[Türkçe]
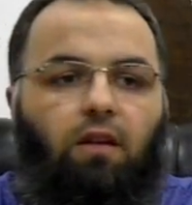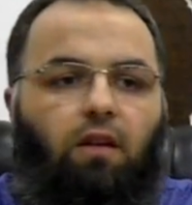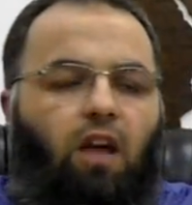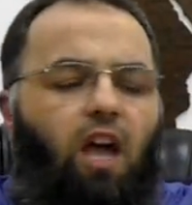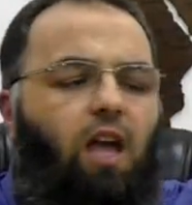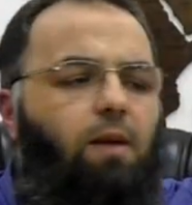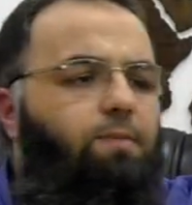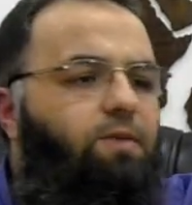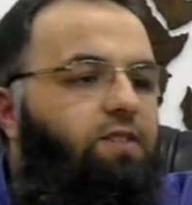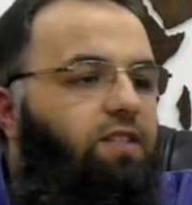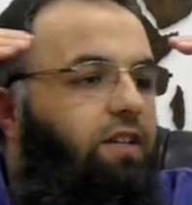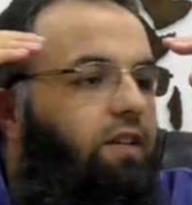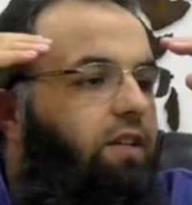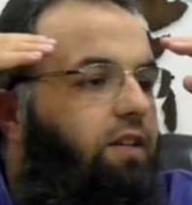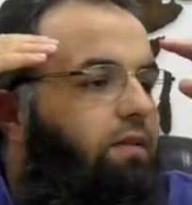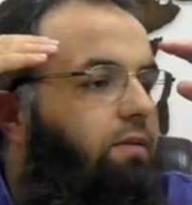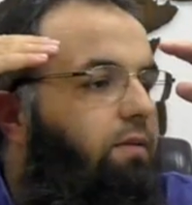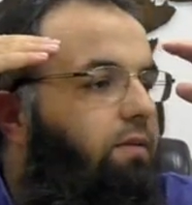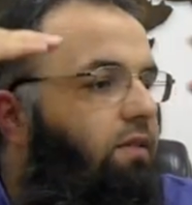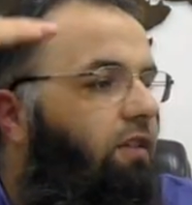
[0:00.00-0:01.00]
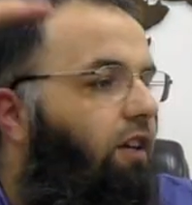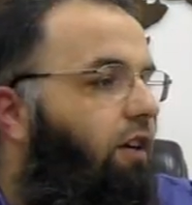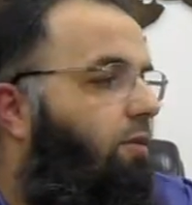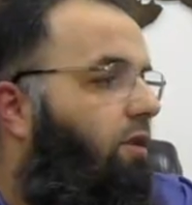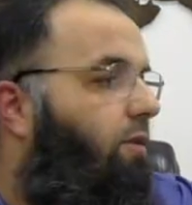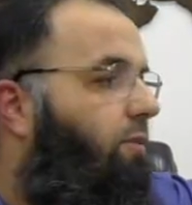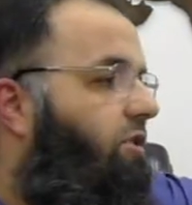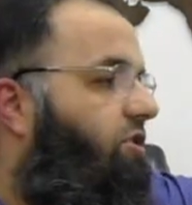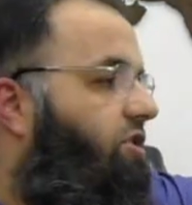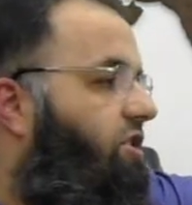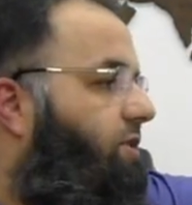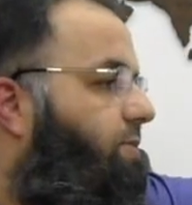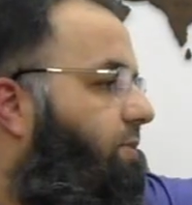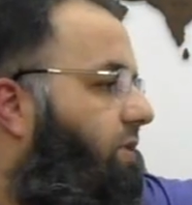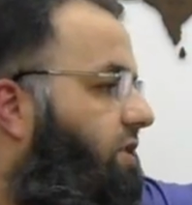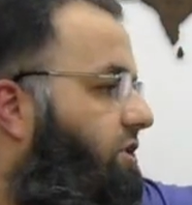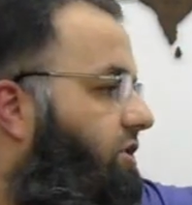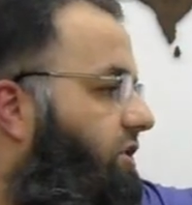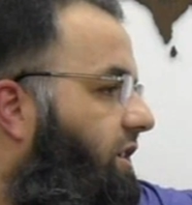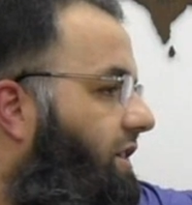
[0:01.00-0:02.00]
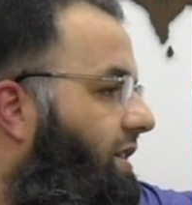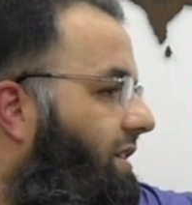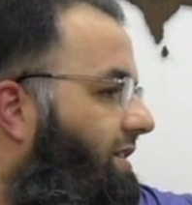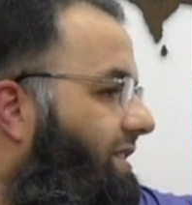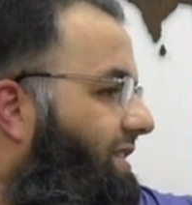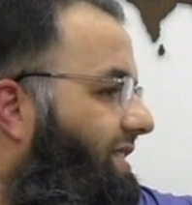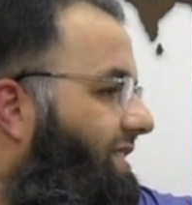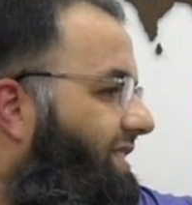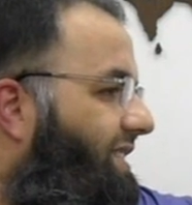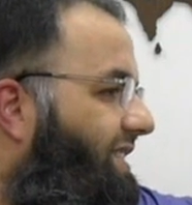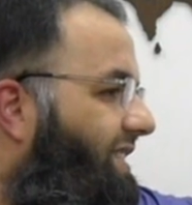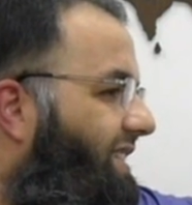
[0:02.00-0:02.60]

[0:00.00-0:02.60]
Hepsi tamamen cismani şeylerdir.